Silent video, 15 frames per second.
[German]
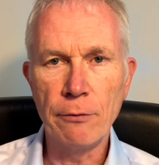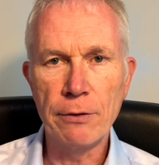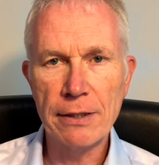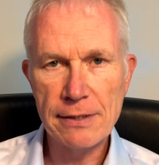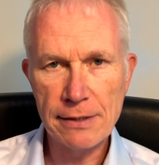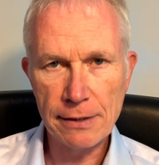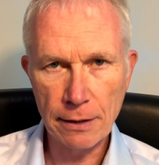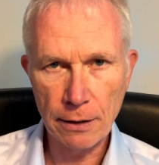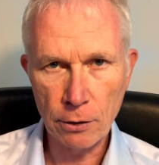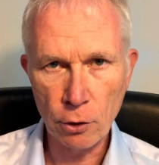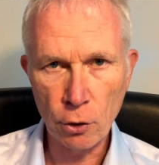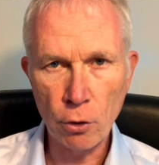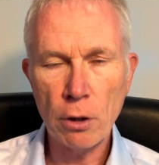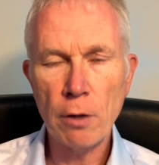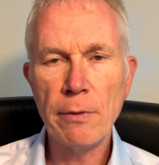Und jetzt hier
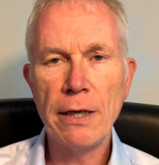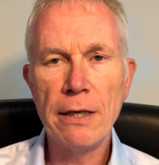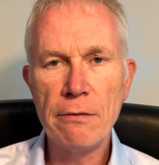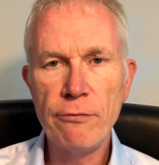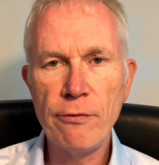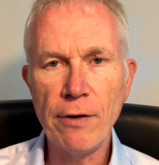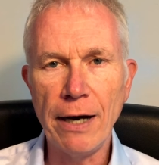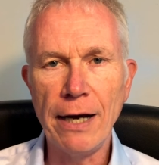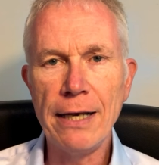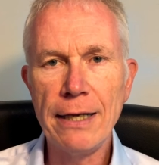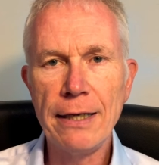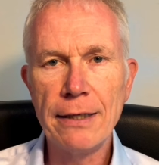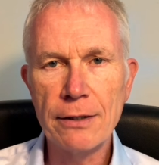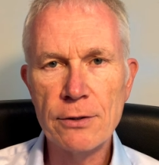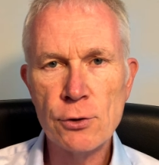noch einmal für
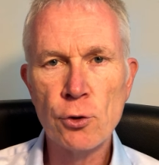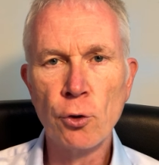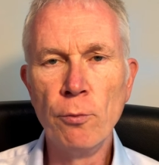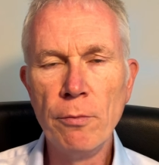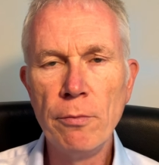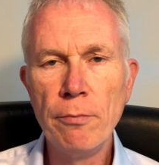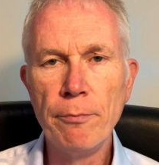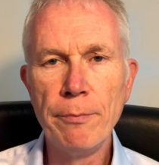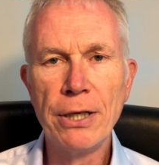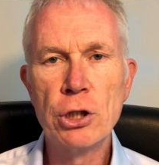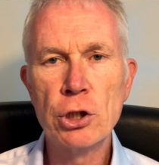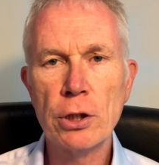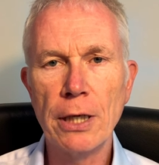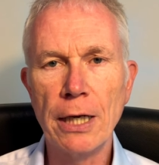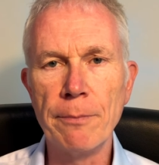alle zum
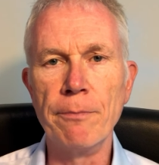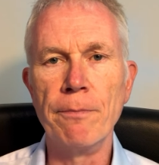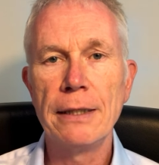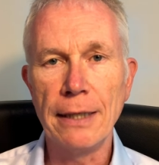Mitschreiben.